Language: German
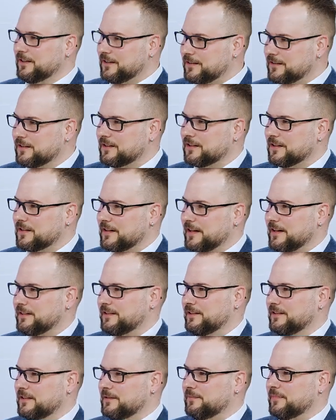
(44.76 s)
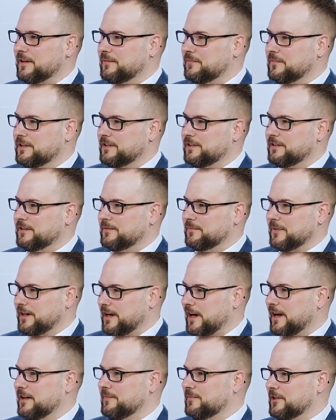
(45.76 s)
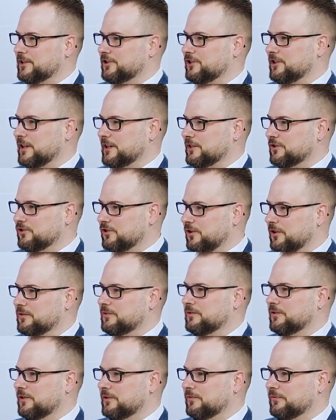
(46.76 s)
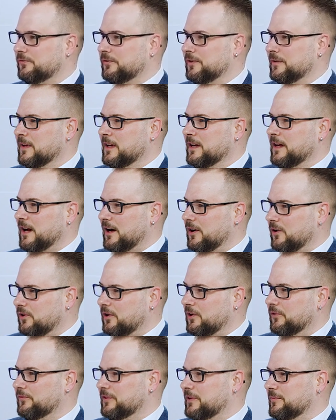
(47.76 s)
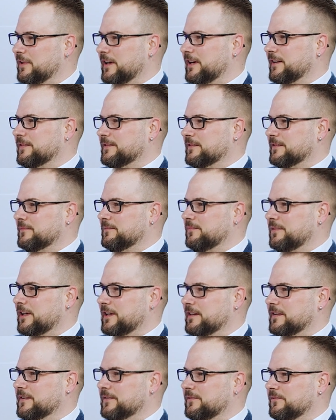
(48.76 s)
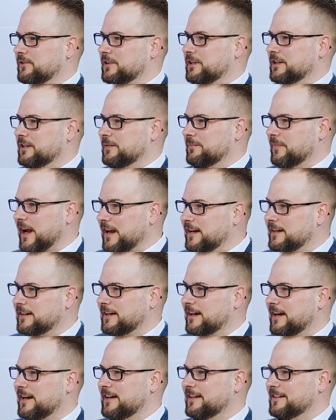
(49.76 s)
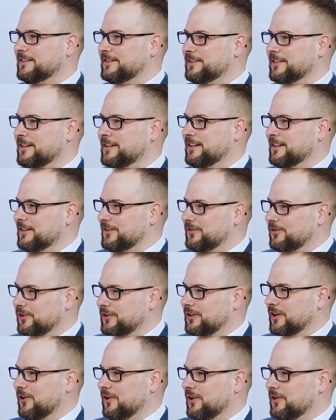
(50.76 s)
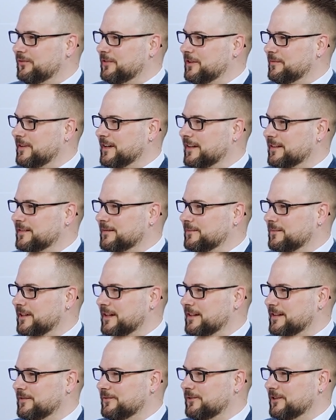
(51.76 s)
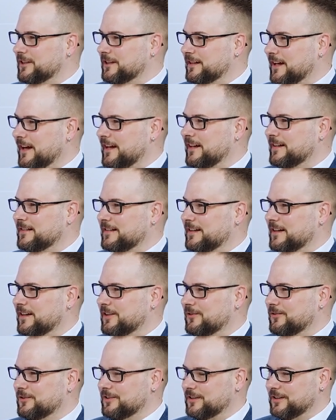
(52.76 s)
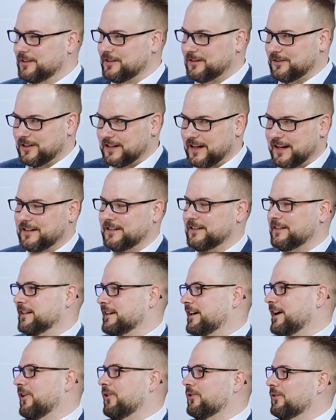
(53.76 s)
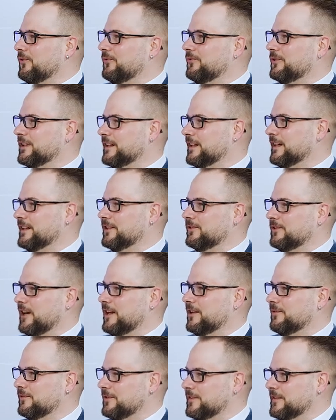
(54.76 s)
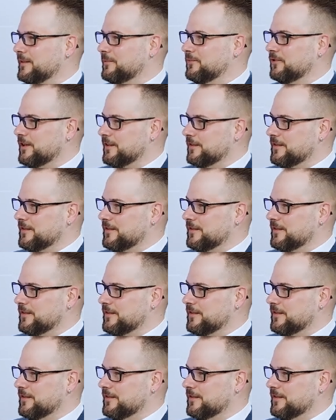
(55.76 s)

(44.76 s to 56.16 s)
Richtig, ich kandidiere bei mir in meiner Heimatstadt Schorndorf auch auf dem ersten Platz für den Gemeinderat dort auch auf dem ersten Platz für den Kreistag und ich kandidiere auch noch für die Regionalversammlung.